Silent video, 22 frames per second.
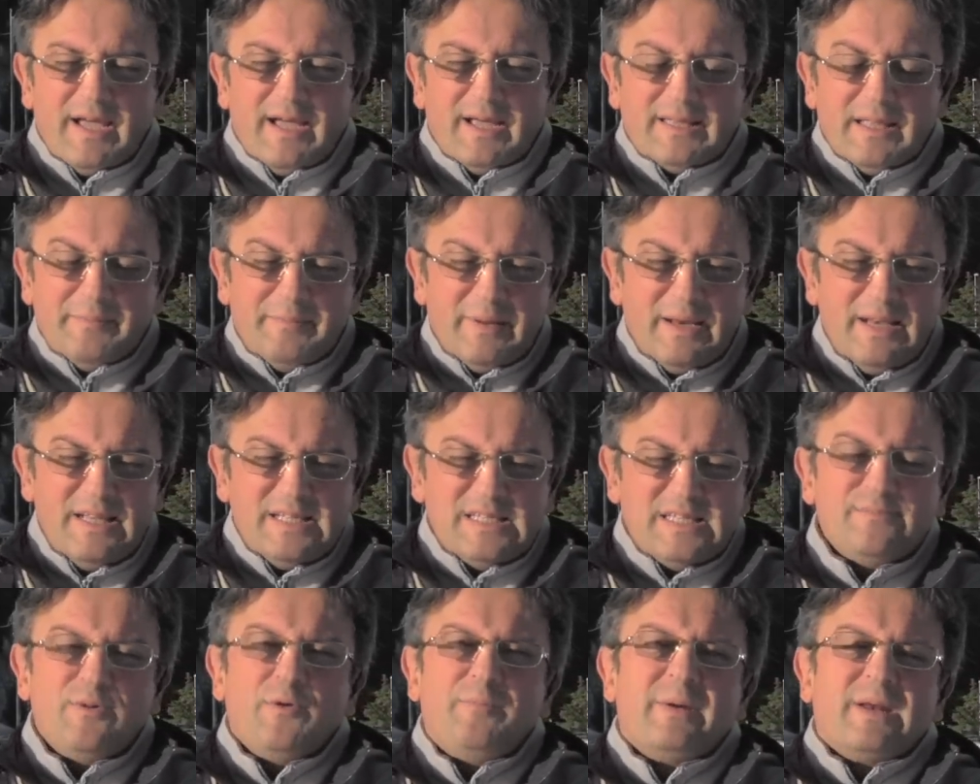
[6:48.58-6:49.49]
Ed è
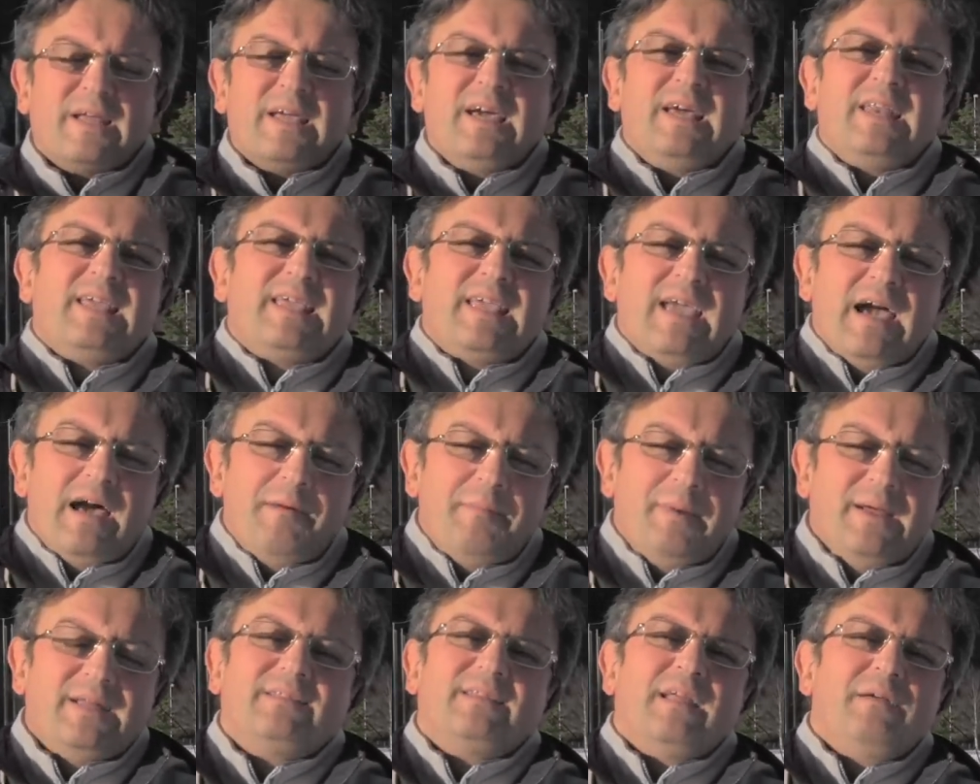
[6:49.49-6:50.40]
bellissimo perché
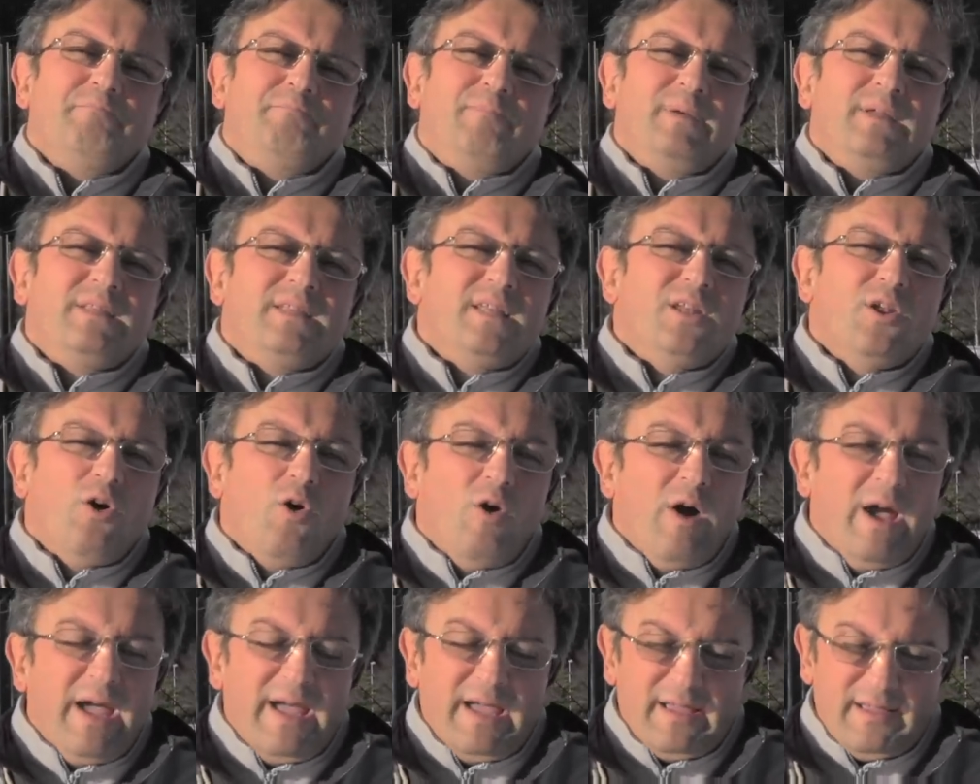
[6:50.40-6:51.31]
richiama i tempi di
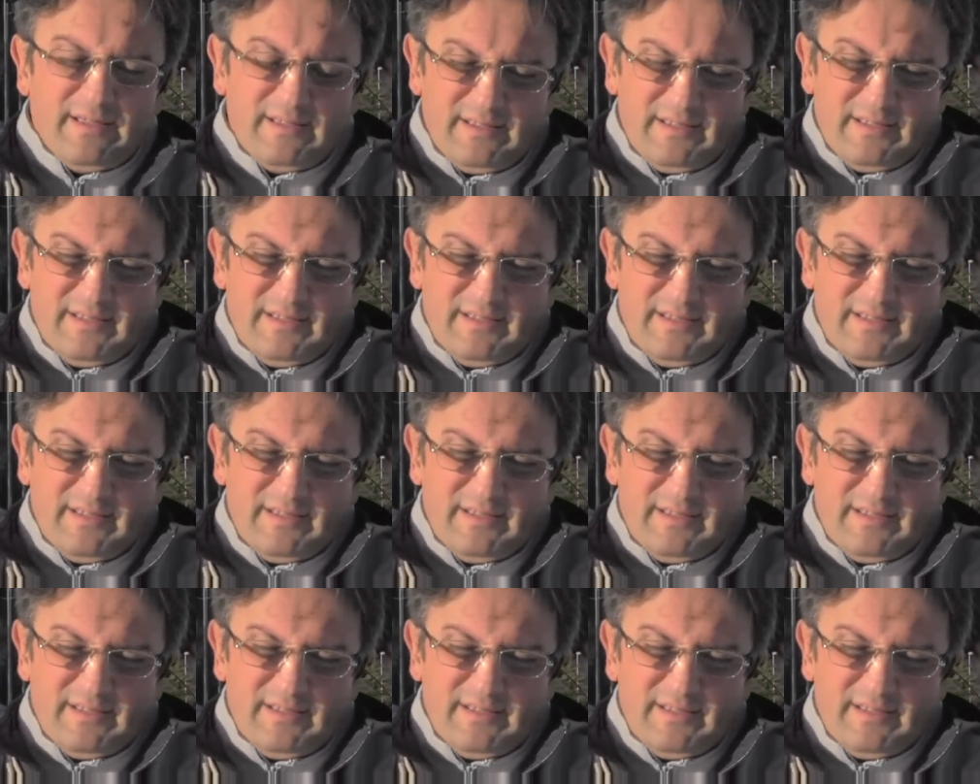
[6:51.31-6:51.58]
Noè,